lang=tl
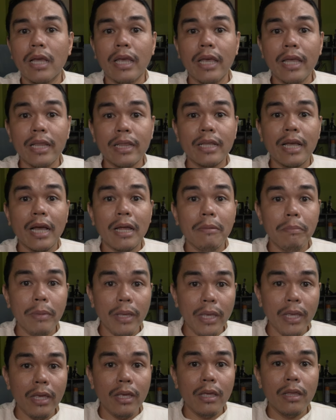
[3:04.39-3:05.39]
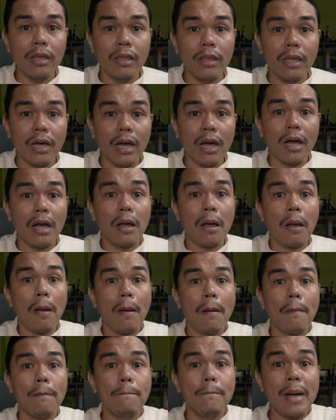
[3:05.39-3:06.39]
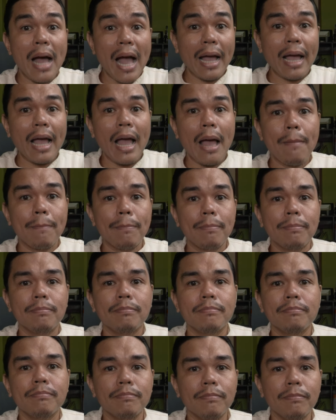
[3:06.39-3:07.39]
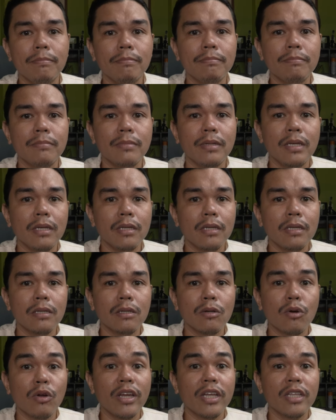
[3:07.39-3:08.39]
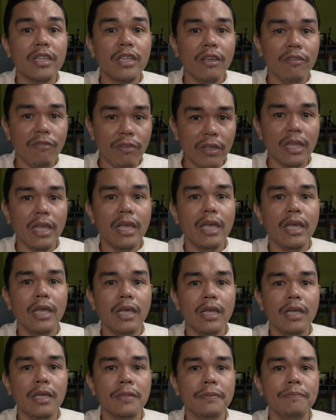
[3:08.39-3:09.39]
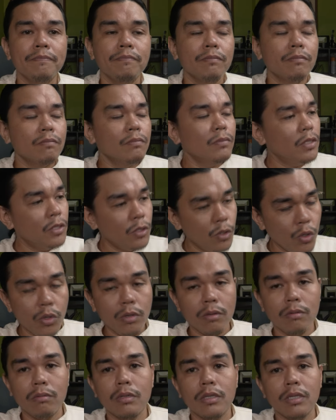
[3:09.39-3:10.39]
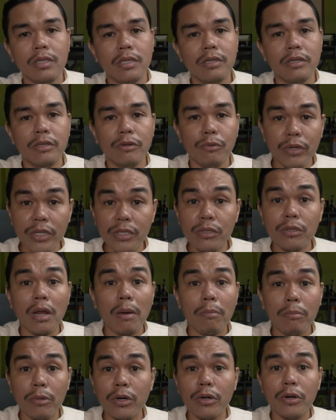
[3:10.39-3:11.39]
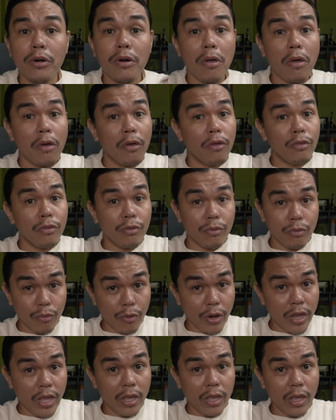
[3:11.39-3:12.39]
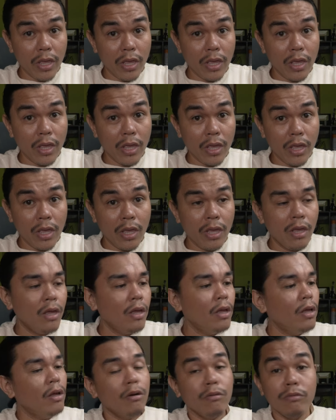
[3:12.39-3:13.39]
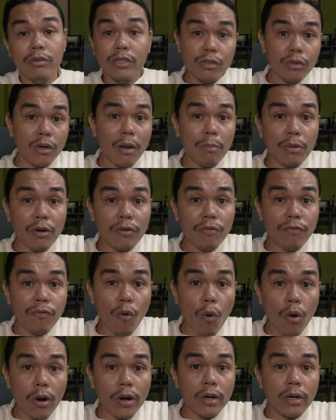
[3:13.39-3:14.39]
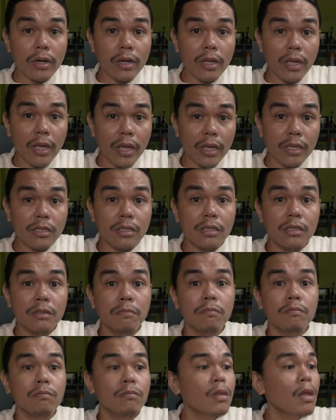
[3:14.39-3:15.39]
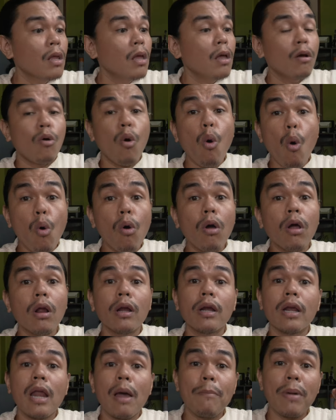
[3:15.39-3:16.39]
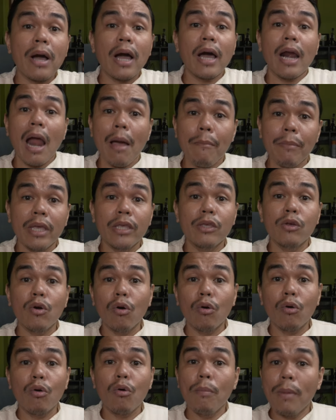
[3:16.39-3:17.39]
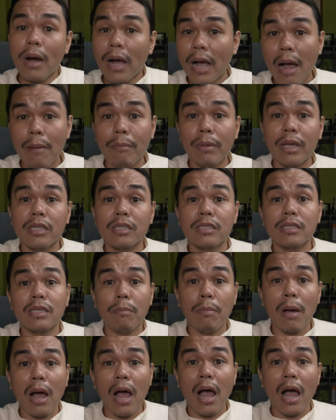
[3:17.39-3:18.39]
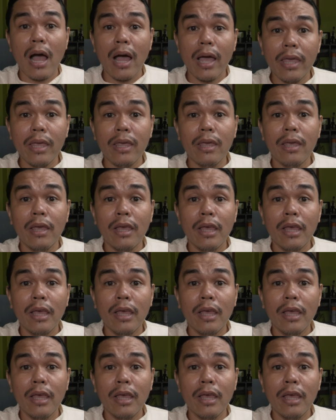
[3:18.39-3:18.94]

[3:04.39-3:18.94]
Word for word: it can be the backup connectivity. Yun. Reason number 3. Reason number 4 is kung napakarami nyong gumagamit sa bahay